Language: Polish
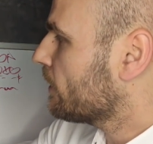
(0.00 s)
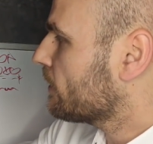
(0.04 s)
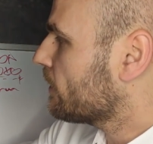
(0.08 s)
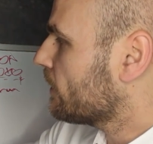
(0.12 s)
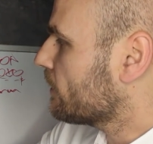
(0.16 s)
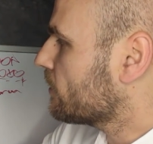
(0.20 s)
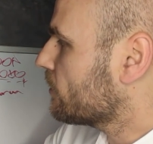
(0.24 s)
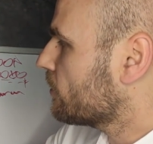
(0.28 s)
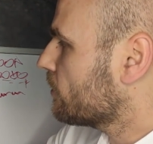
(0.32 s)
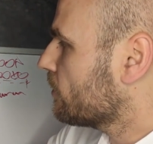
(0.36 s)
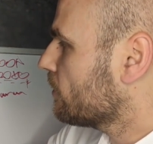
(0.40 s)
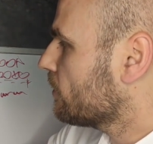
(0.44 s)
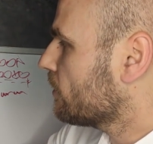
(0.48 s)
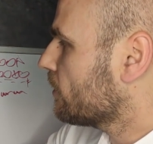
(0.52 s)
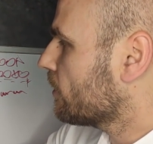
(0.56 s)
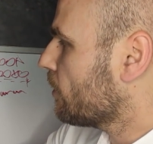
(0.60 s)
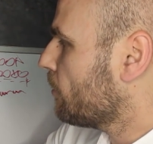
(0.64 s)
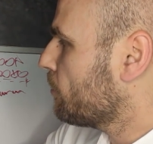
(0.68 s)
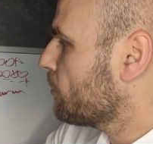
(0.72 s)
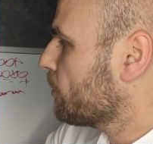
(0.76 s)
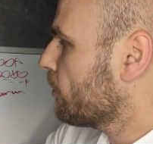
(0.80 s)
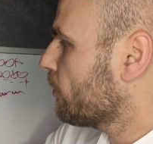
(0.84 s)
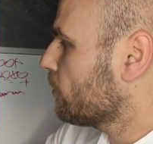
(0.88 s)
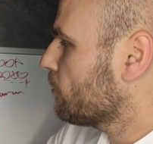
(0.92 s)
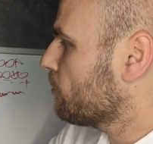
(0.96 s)
Te skrzyd
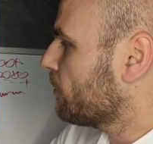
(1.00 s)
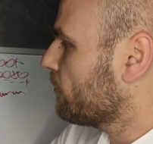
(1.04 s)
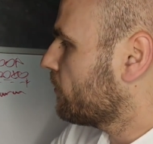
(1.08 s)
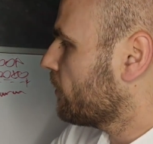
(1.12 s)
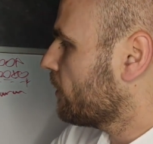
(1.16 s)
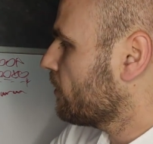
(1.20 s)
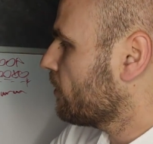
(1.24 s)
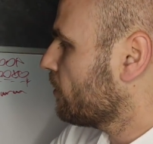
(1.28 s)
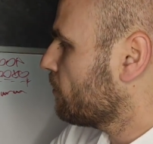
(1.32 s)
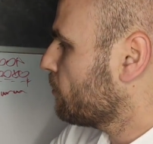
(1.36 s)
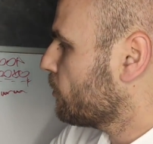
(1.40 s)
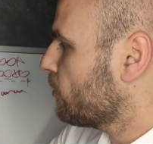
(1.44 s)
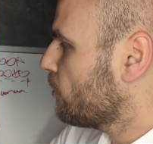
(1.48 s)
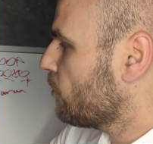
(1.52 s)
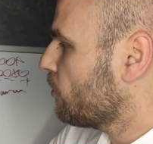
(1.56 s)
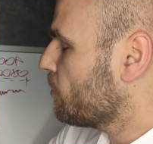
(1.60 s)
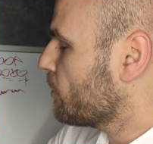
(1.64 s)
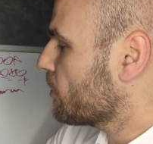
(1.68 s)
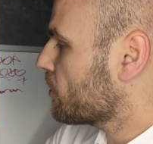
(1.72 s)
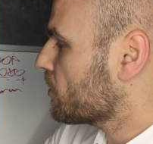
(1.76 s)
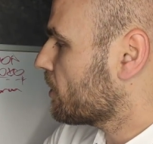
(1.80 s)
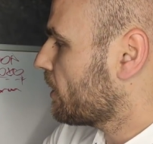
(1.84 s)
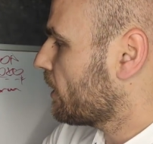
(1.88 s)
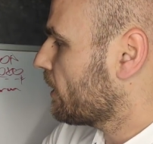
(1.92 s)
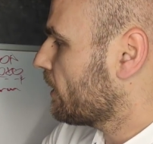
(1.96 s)
kropki odpowiednio były
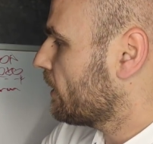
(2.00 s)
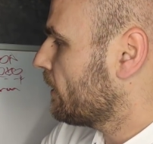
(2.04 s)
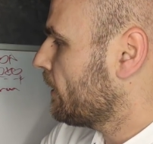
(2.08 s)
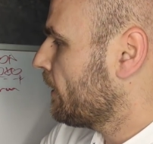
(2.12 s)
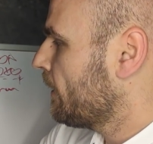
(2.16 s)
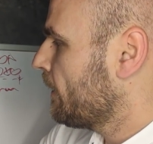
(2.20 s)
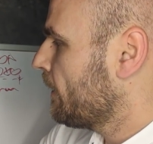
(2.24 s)
umieszczane